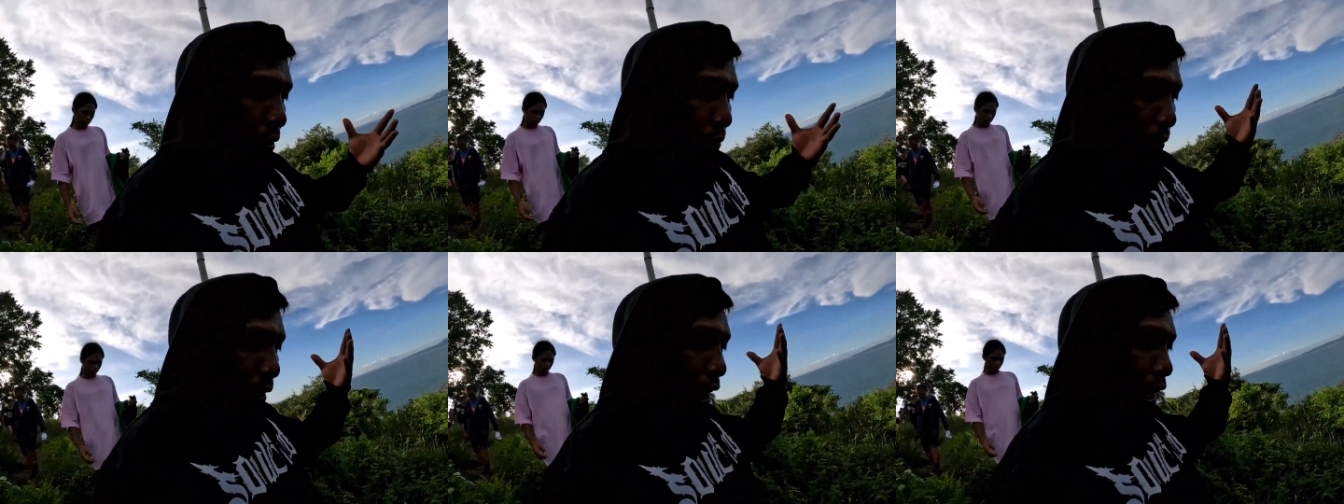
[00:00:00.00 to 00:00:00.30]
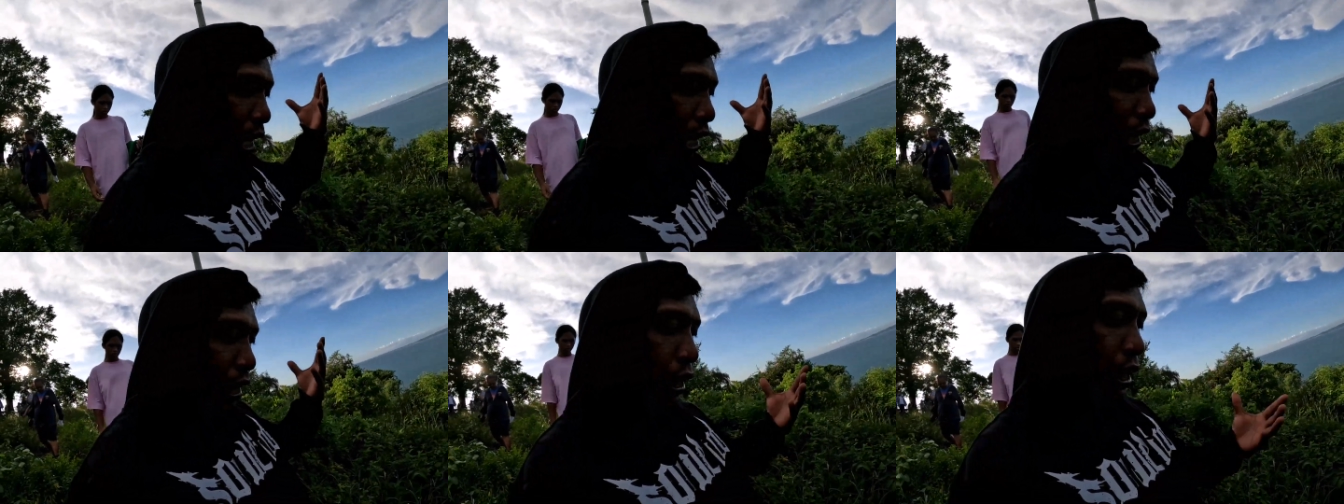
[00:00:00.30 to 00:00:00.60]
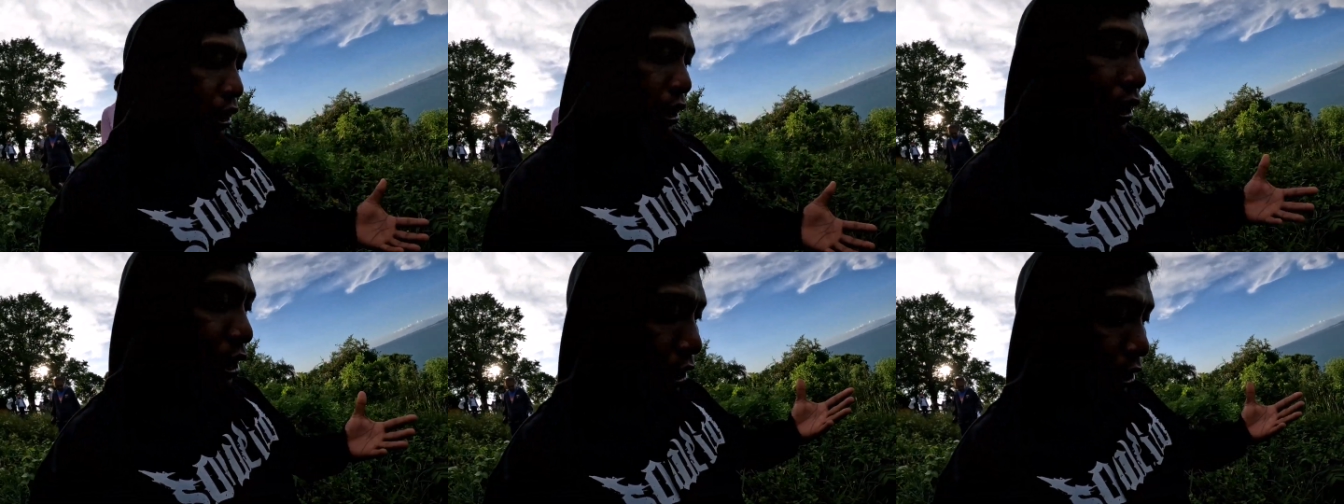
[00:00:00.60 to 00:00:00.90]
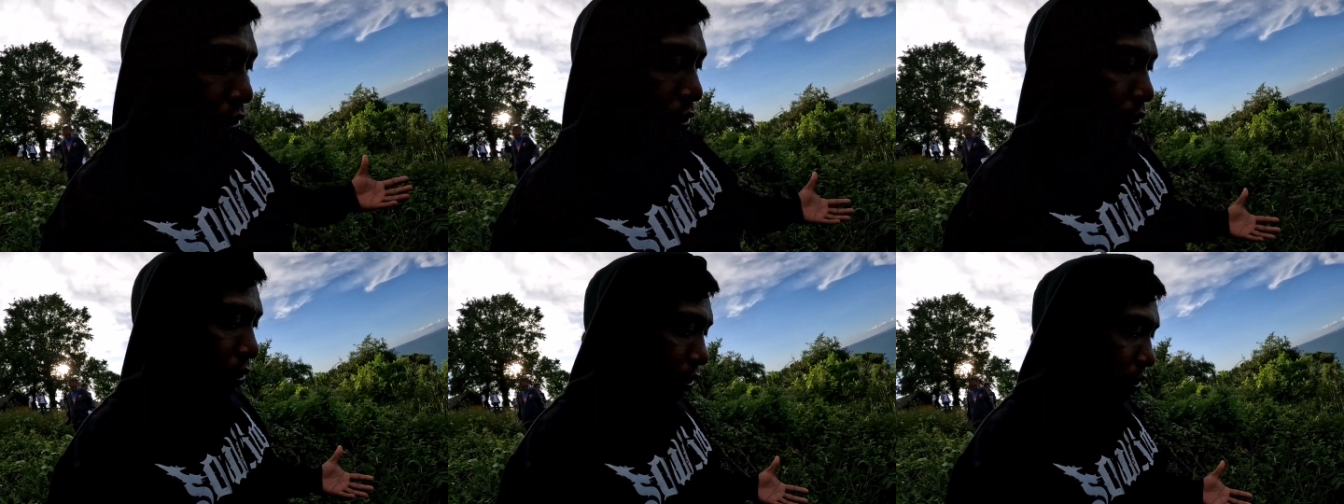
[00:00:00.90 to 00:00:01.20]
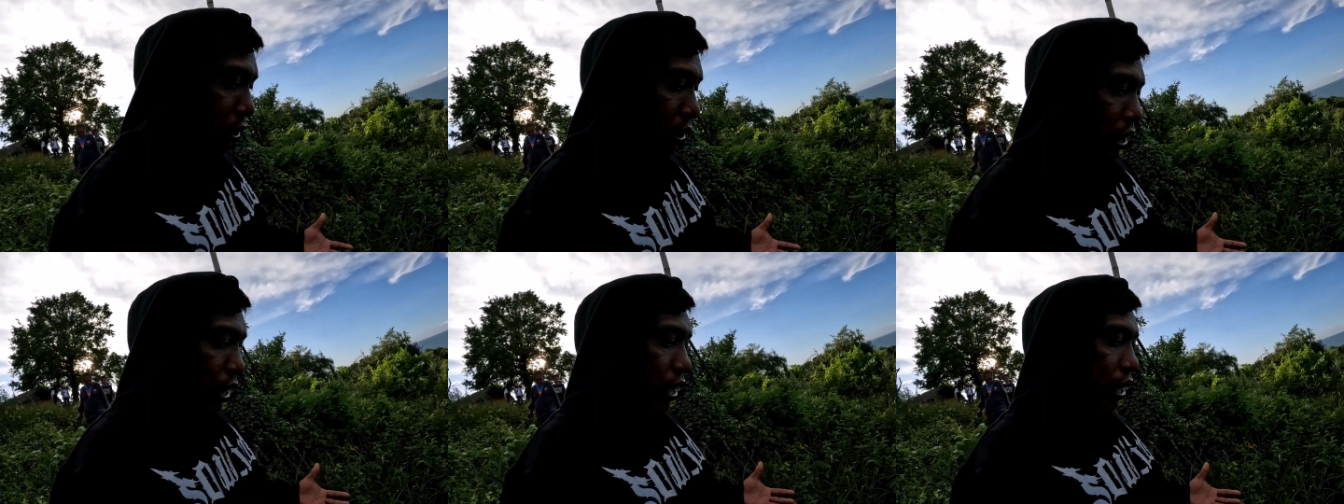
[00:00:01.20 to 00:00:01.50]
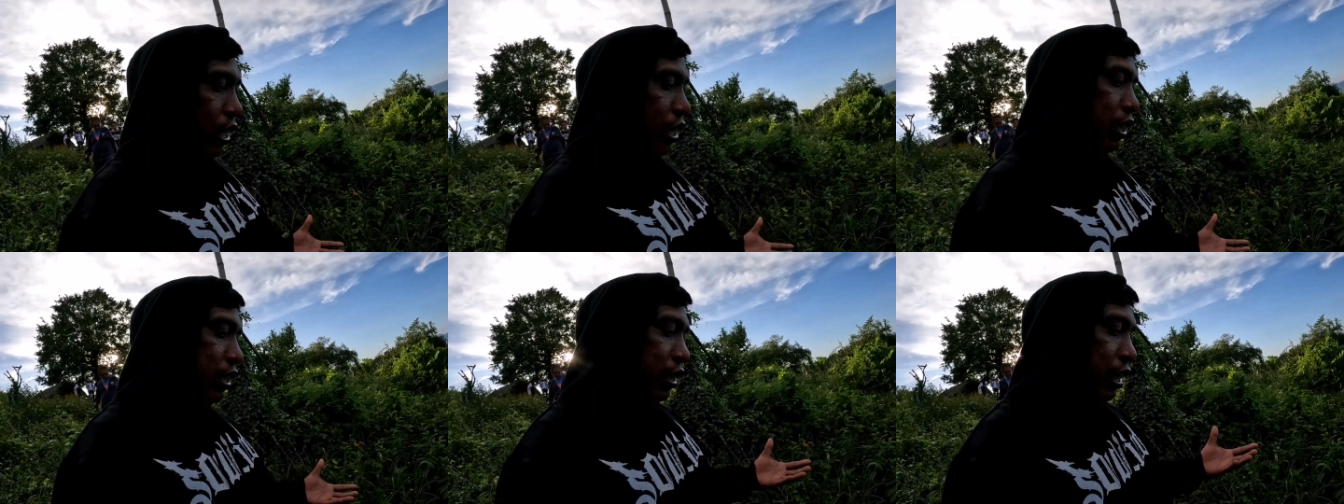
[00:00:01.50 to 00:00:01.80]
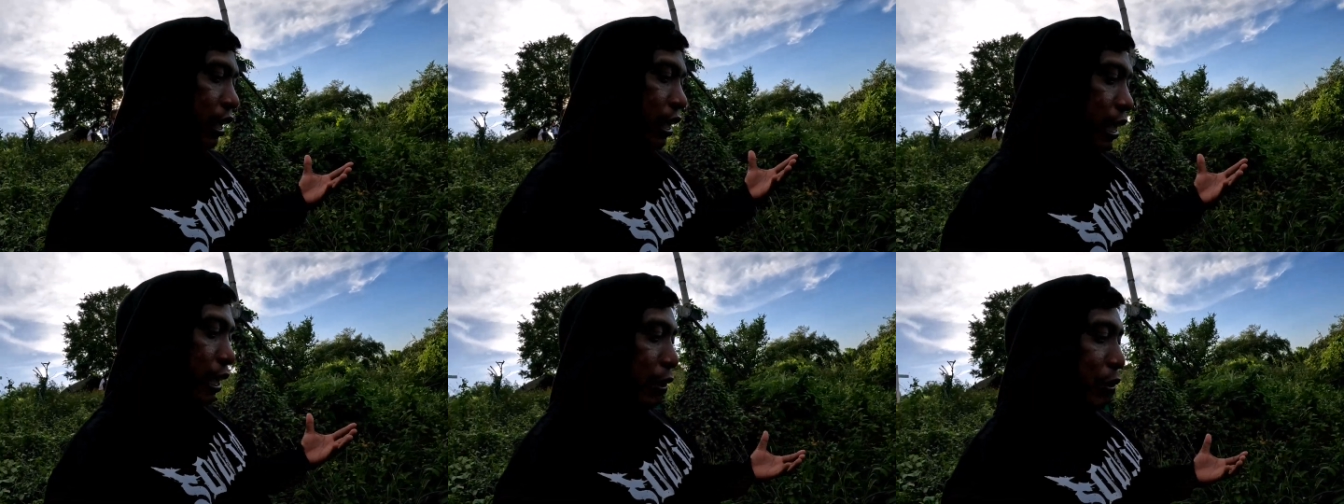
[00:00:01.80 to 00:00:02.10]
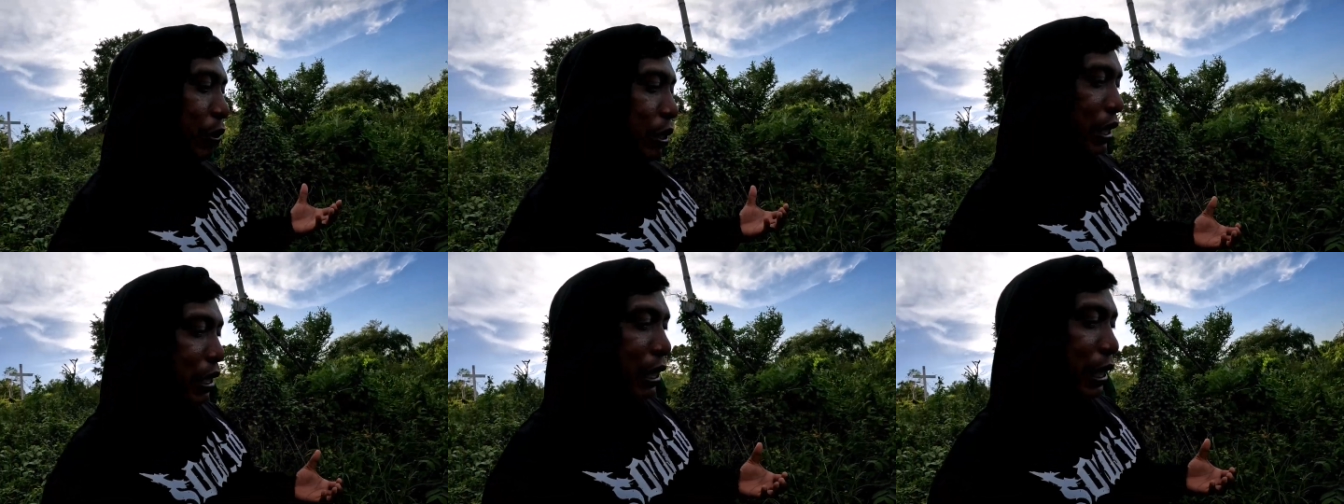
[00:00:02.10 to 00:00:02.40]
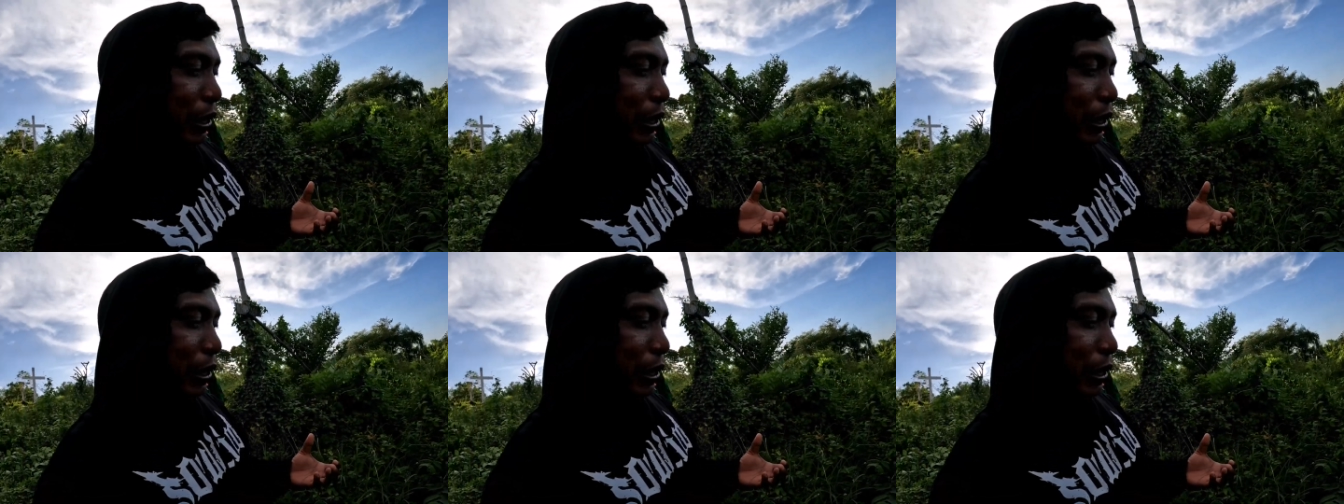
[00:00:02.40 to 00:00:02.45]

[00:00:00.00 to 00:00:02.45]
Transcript: makakayat dito uh, ang tagal ko